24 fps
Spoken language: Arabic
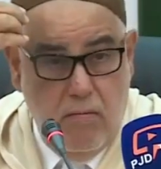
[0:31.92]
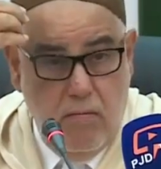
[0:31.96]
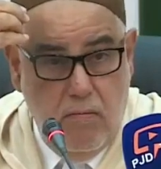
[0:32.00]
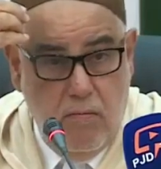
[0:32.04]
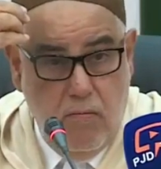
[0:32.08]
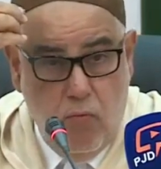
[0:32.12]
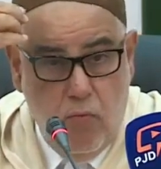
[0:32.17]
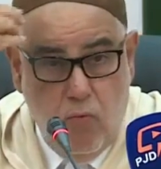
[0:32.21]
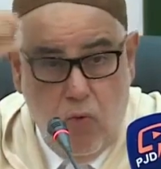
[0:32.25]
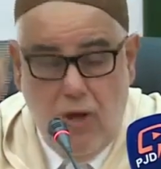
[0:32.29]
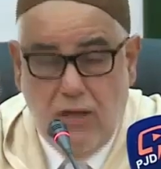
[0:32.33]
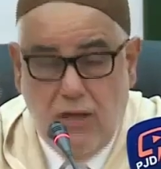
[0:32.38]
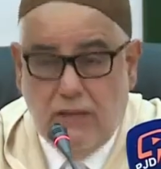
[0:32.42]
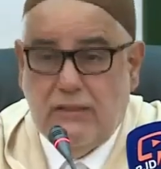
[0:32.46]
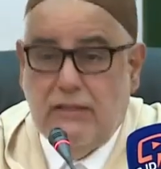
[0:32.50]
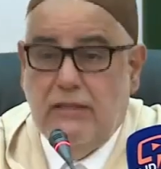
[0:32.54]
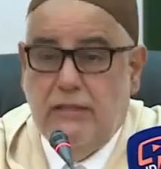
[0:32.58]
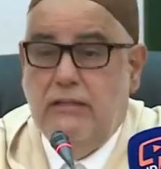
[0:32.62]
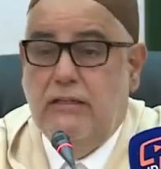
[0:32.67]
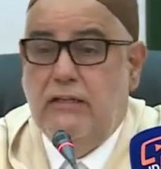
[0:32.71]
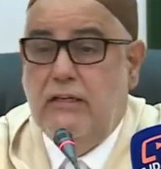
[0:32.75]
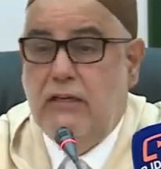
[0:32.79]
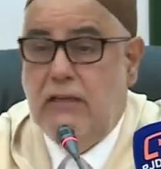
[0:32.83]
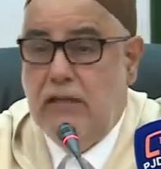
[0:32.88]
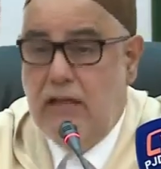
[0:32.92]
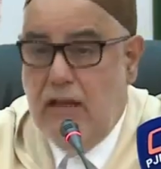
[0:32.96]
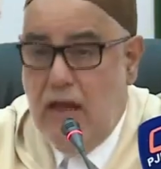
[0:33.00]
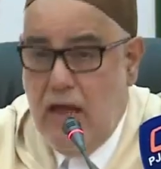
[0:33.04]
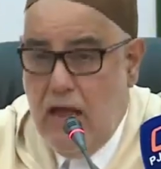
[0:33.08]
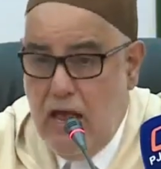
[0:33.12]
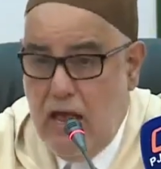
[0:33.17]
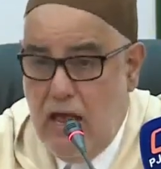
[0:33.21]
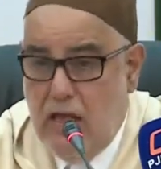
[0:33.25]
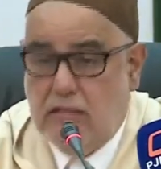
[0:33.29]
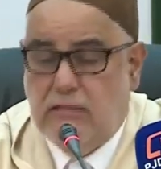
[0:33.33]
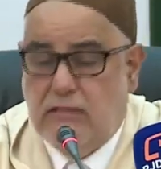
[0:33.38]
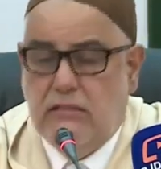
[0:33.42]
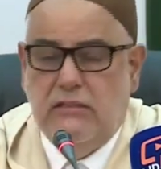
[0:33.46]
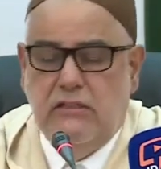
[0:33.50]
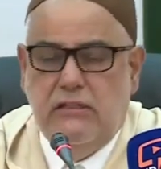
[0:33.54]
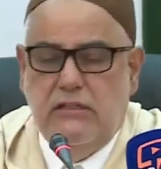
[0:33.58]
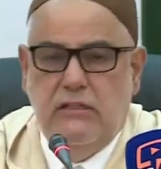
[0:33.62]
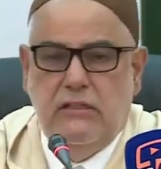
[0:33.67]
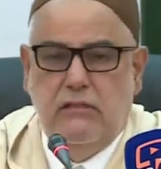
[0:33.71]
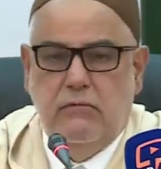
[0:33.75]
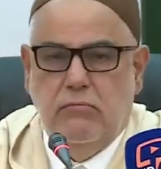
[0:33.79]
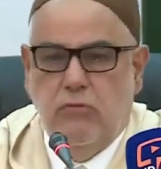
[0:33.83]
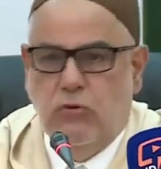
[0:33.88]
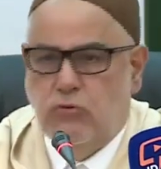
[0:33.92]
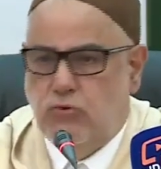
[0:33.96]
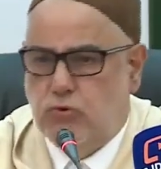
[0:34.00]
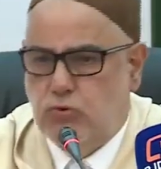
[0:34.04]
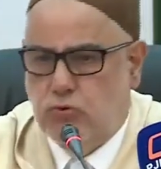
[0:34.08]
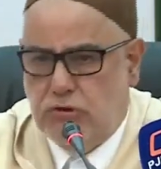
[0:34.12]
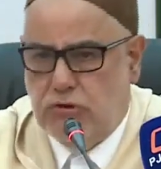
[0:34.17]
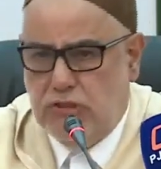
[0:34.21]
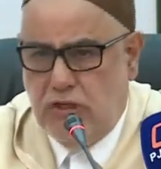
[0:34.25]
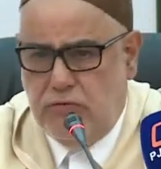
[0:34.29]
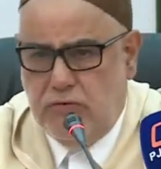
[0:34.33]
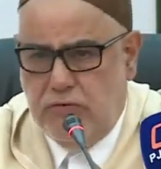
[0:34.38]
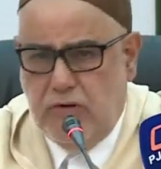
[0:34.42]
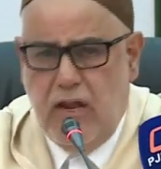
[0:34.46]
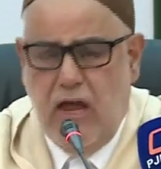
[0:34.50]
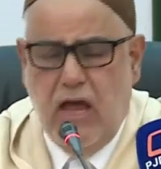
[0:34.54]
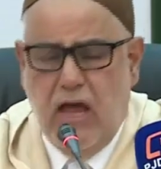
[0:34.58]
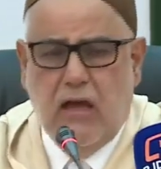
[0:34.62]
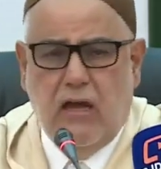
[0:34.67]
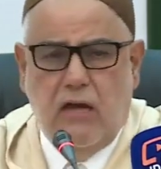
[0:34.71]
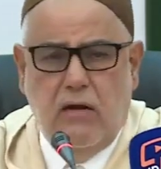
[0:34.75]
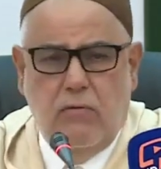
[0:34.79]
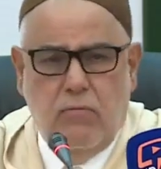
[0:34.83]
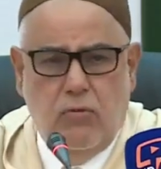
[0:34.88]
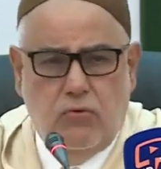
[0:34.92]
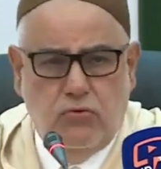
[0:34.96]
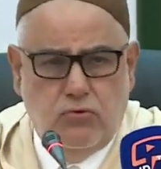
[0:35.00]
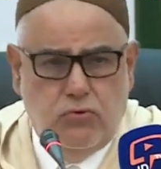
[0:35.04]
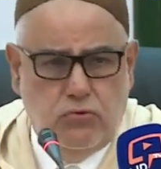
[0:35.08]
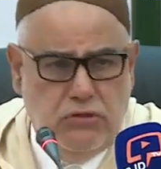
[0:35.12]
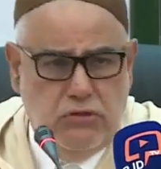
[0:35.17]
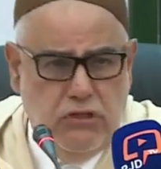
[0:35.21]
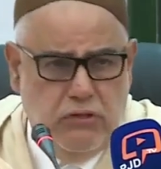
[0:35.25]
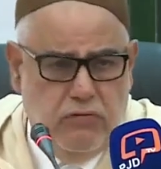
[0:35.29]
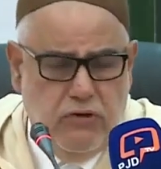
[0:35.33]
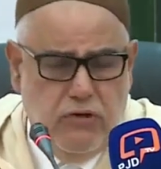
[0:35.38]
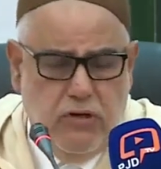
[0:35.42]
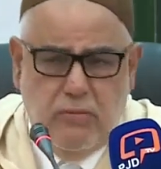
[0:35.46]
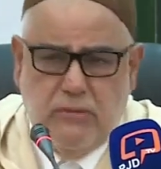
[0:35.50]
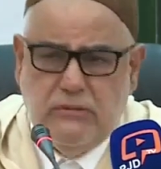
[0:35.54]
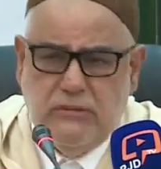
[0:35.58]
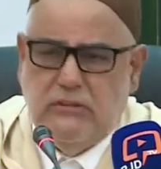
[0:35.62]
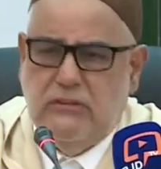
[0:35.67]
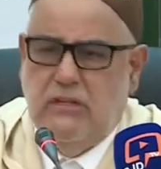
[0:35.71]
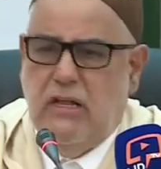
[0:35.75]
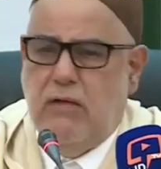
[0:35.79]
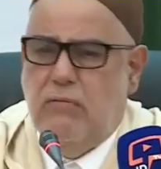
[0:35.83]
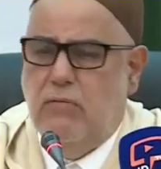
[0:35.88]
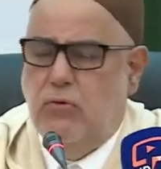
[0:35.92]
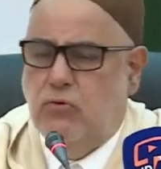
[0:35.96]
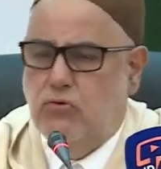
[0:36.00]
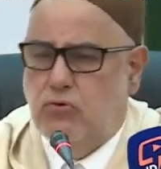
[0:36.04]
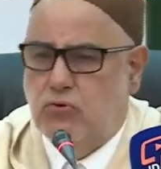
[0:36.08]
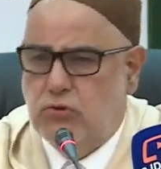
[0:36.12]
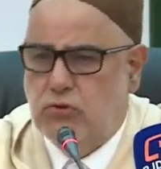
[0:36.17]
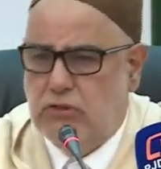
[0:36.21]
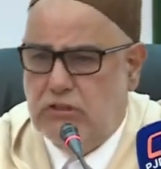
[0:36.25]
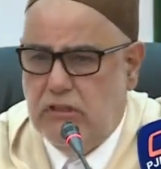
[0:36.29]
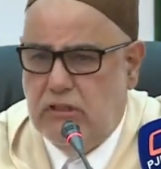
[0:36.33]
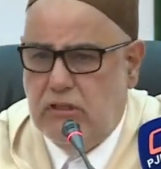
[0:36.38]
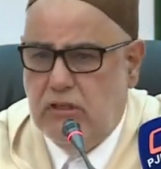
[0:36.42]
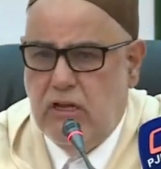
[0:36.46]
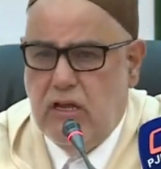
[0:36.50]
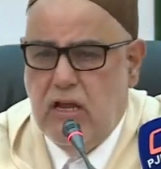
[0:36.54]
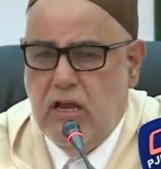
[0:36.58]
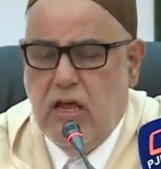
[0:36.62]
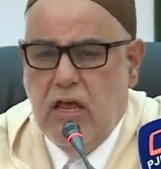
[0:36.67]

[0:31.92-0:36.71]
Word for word: مواطنين عاديين موجودين في الحقل موجودين في المصنع موجودين